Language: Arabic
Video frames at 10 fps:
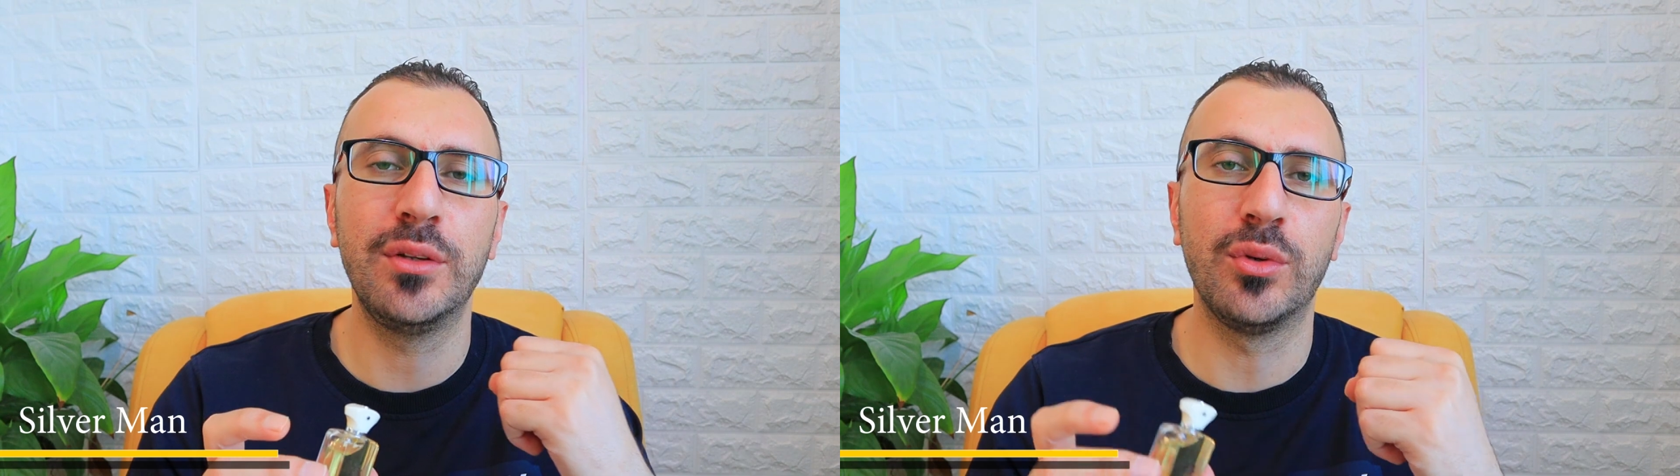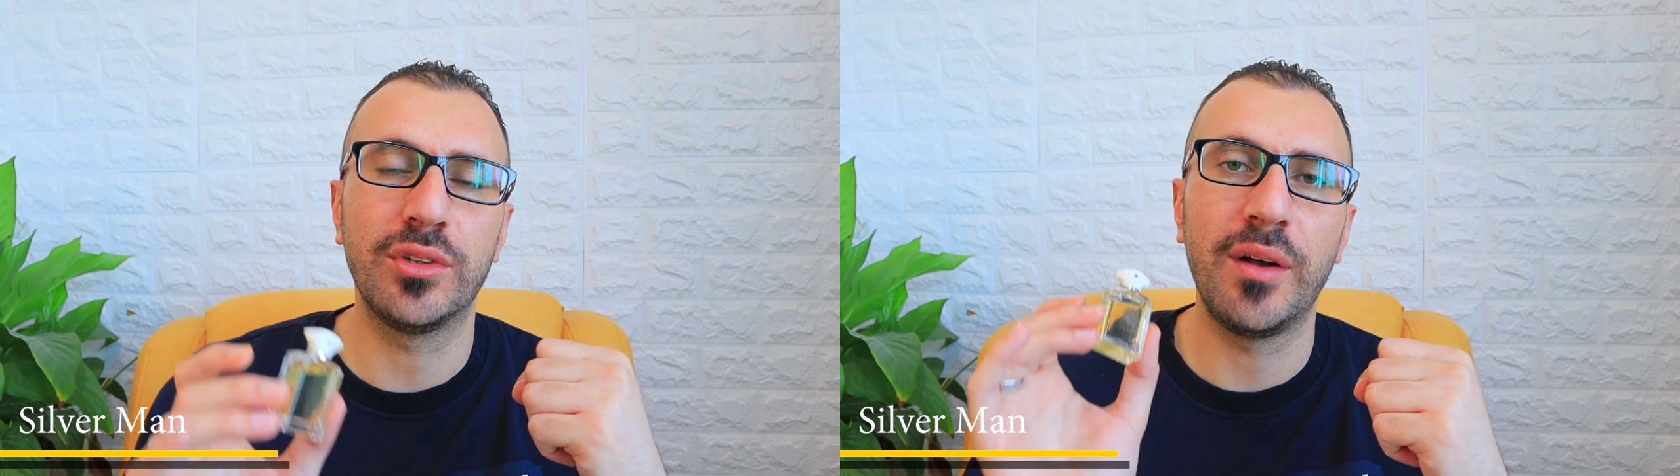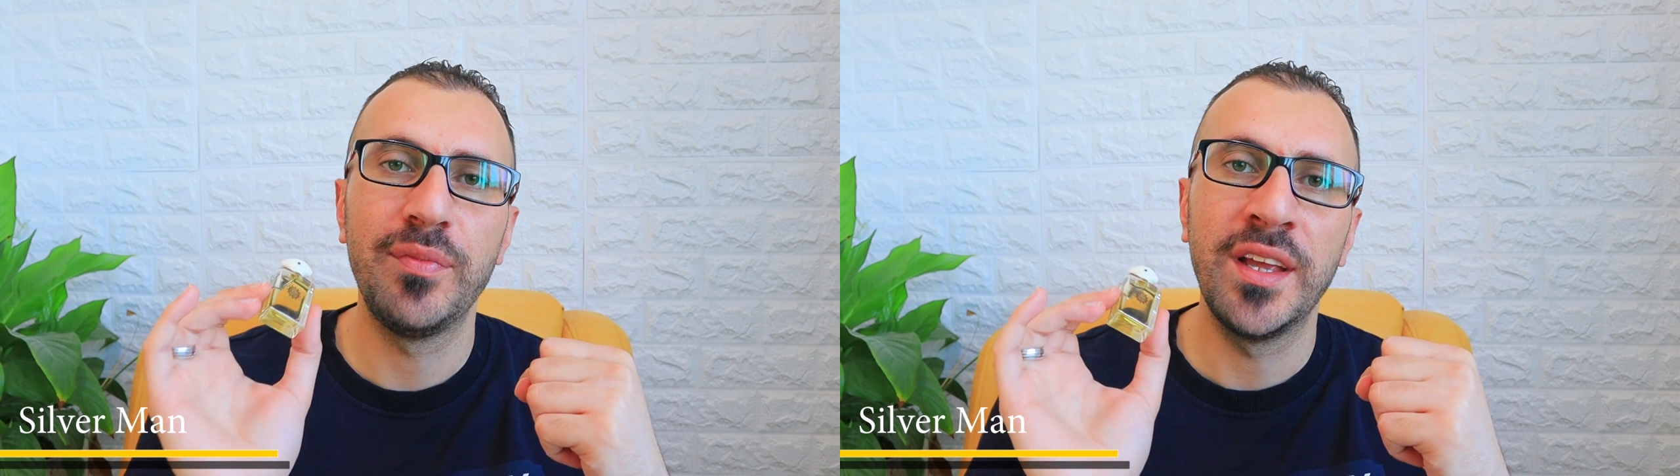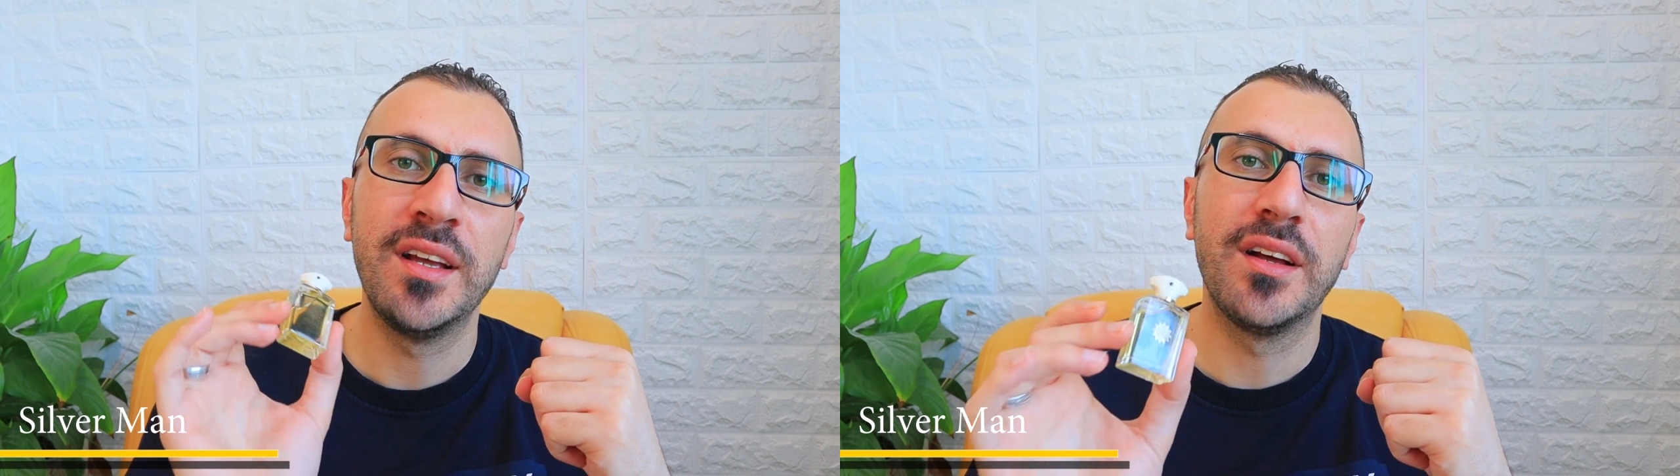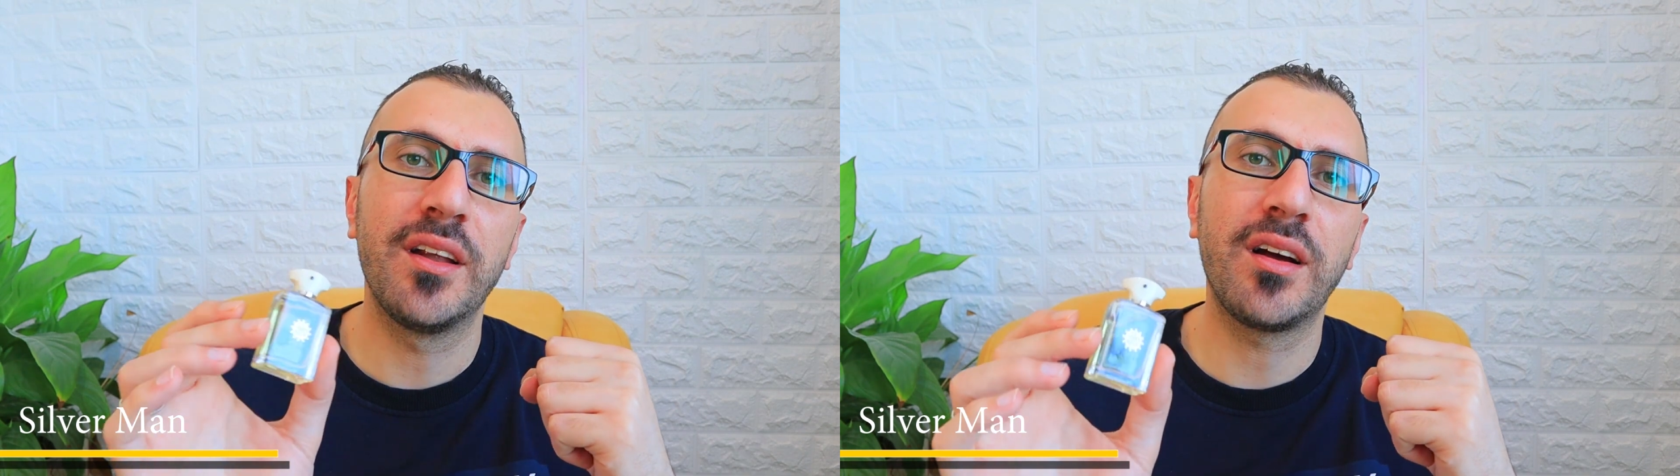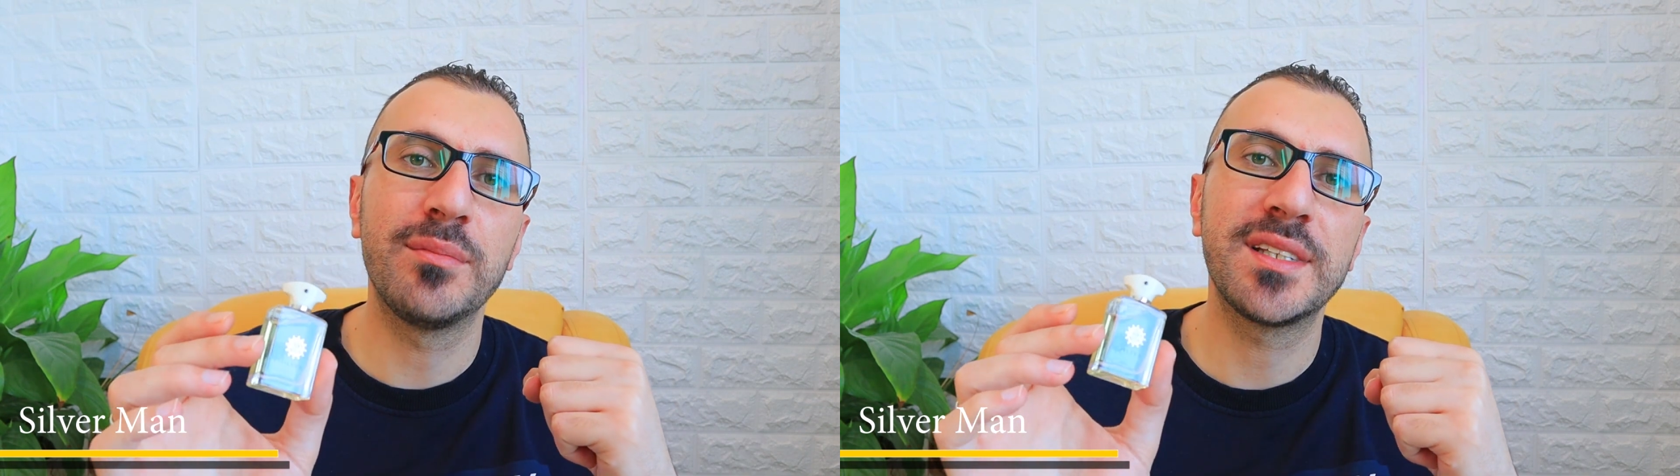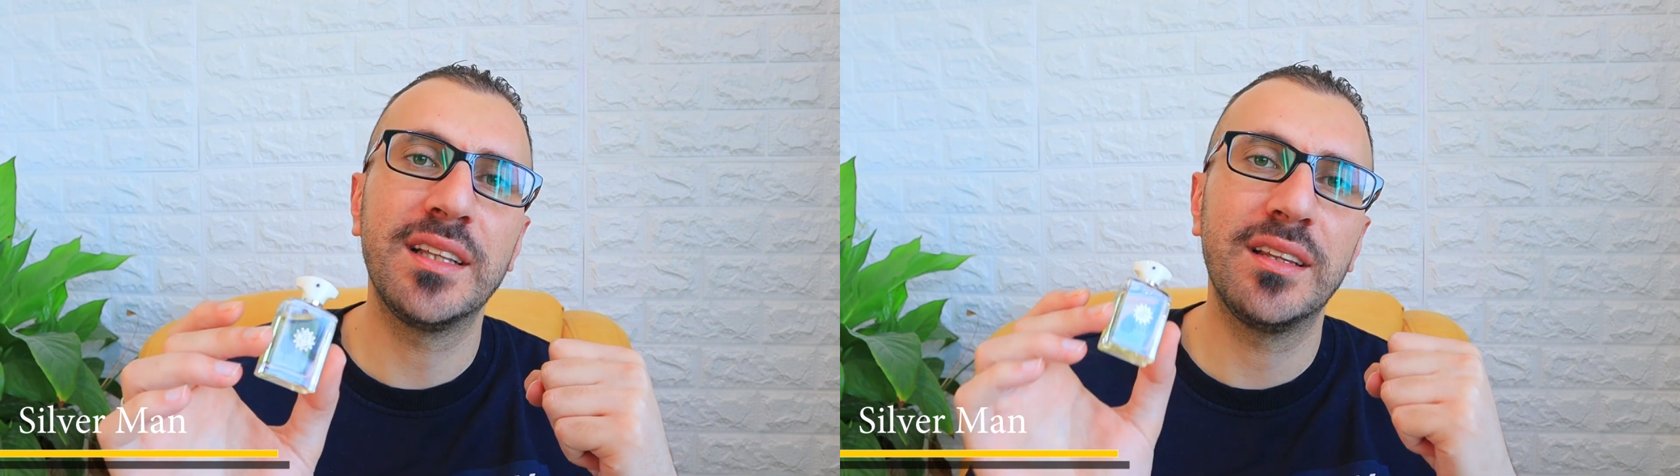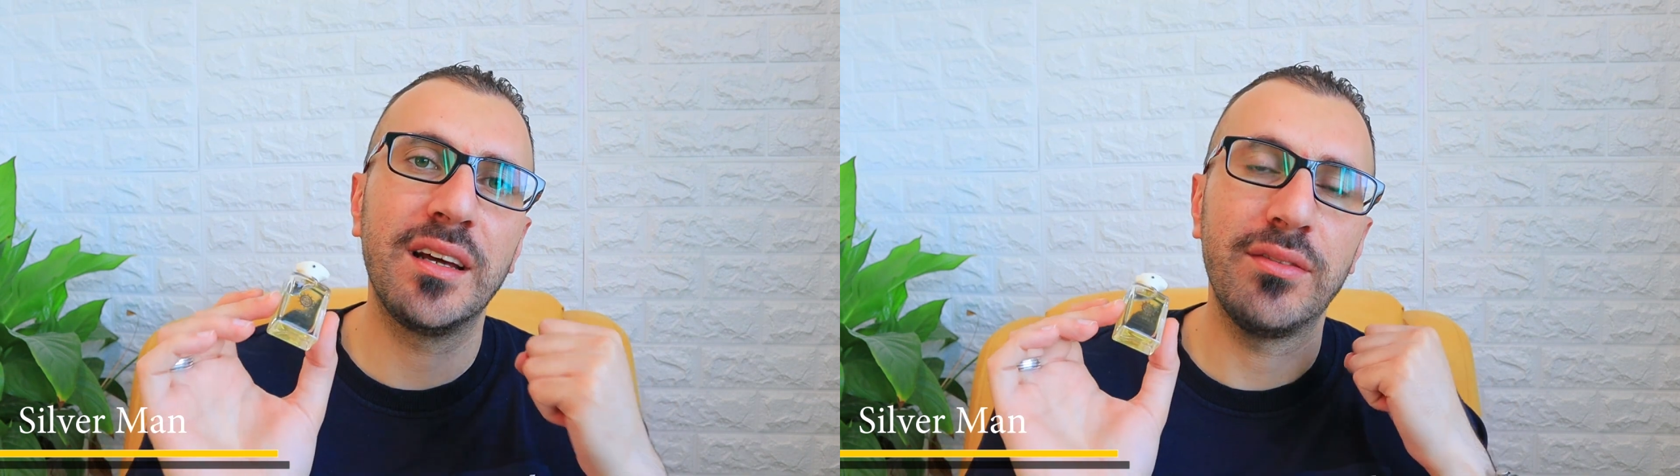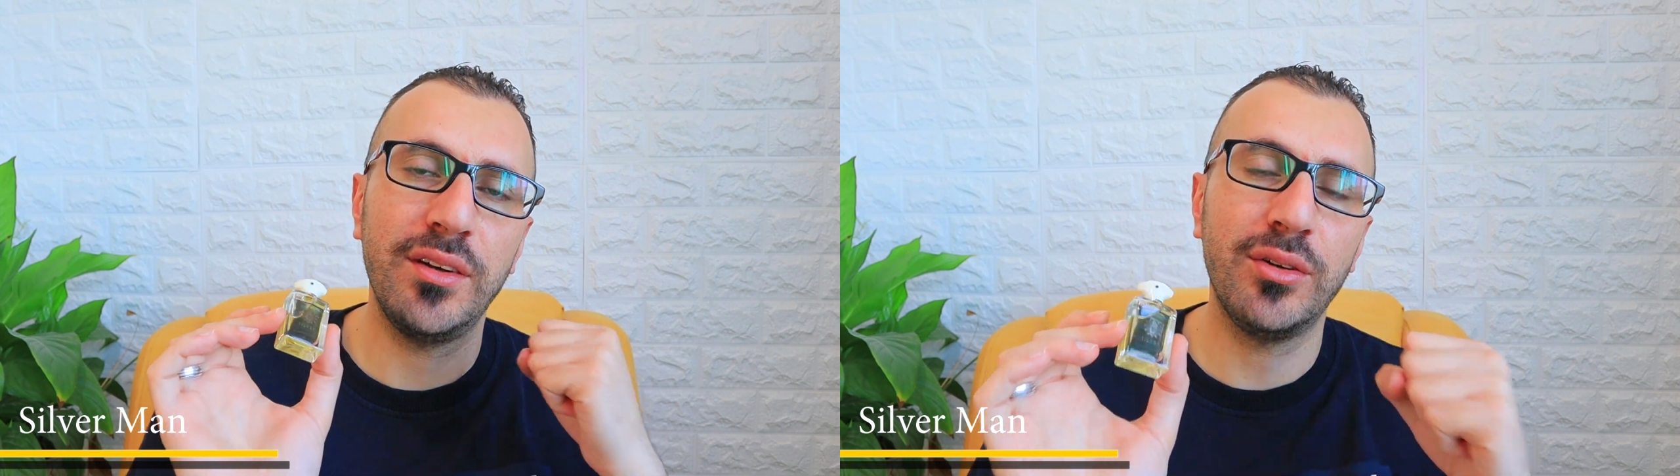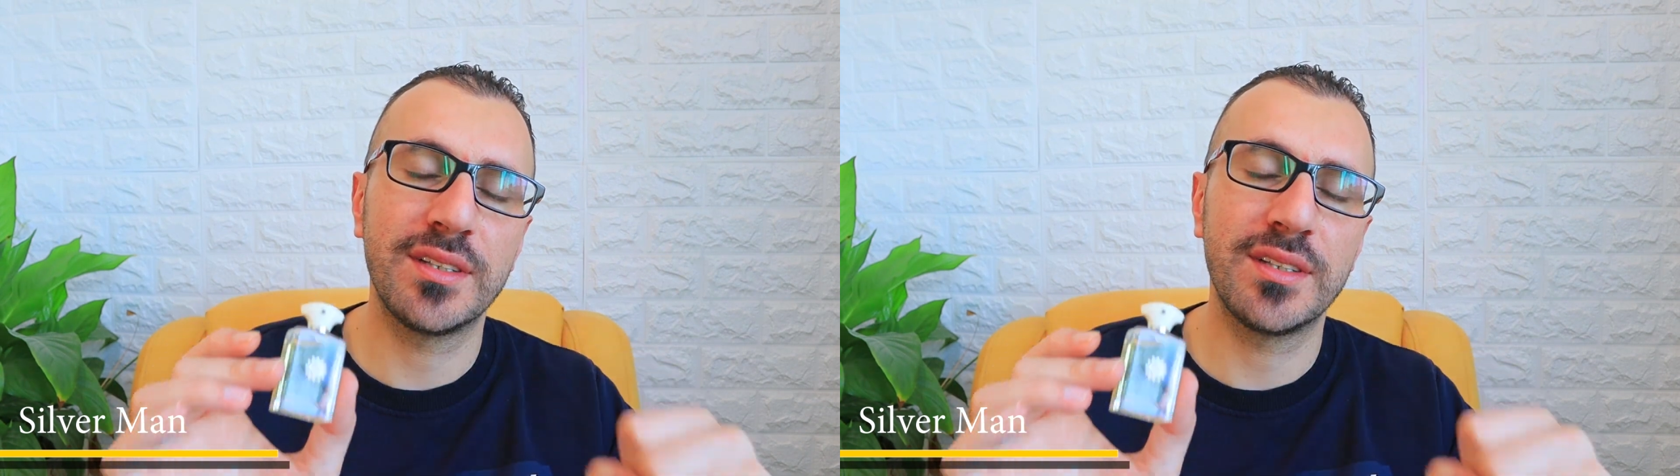النوتة رقم ستة في